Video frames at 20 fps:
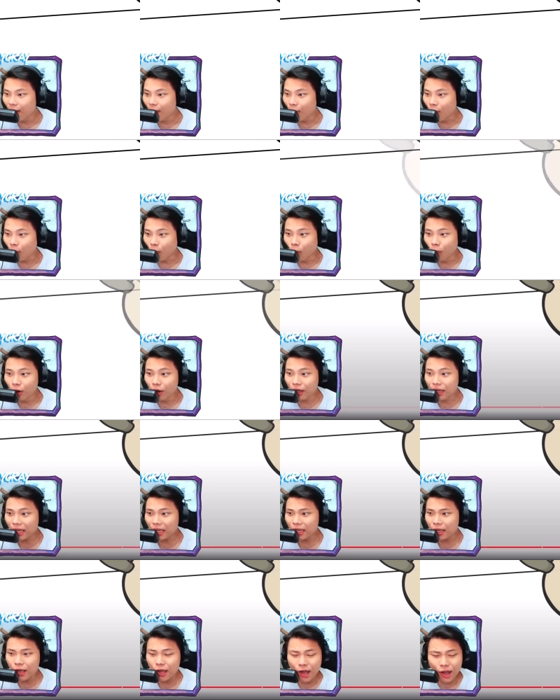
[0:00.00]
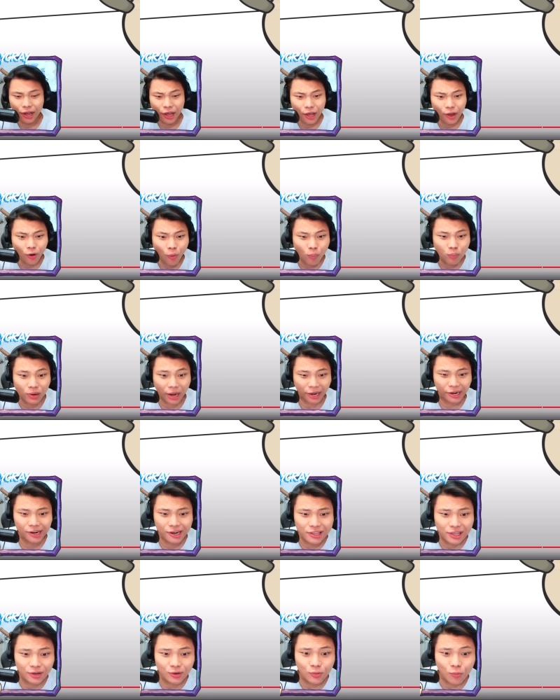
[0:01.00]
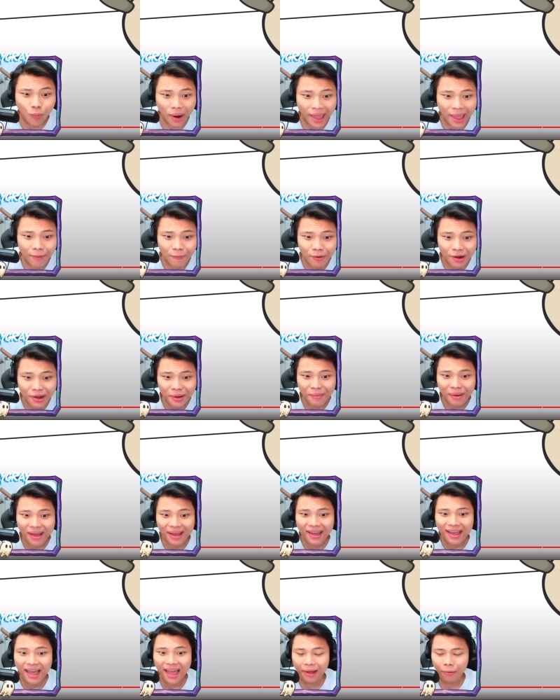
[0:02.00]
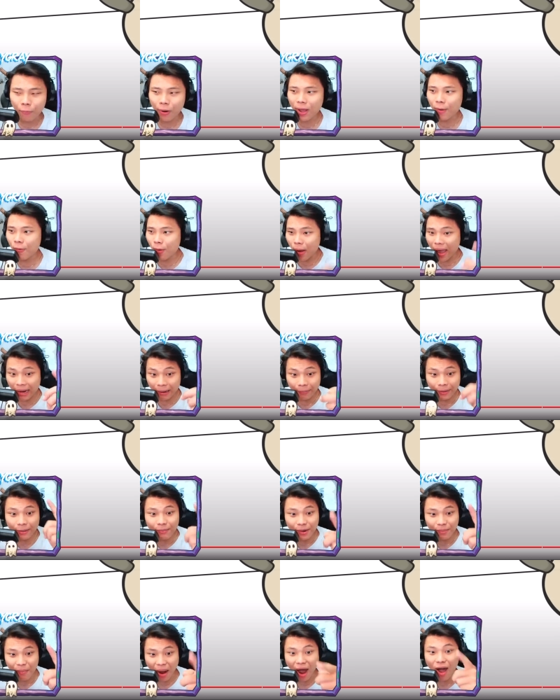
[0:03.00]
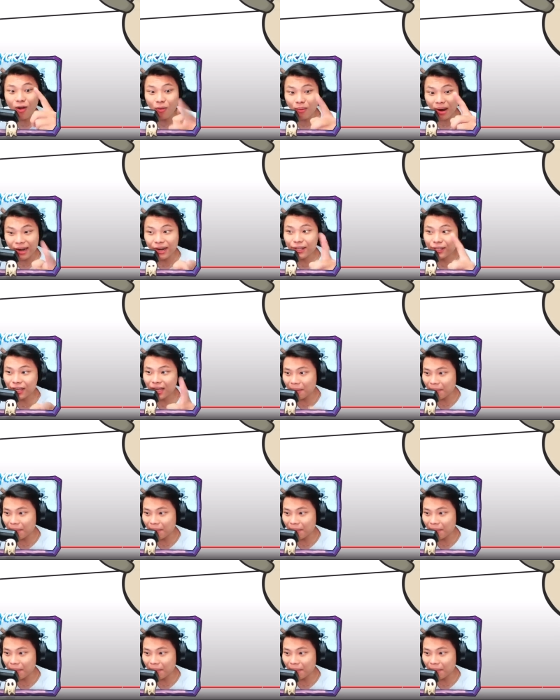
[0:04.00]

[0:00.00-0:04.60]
Ui, cái cái khung cảnh này nhìn quen quá các bạn à. Quen, quen, quen để mình mở khung cảnh này cho các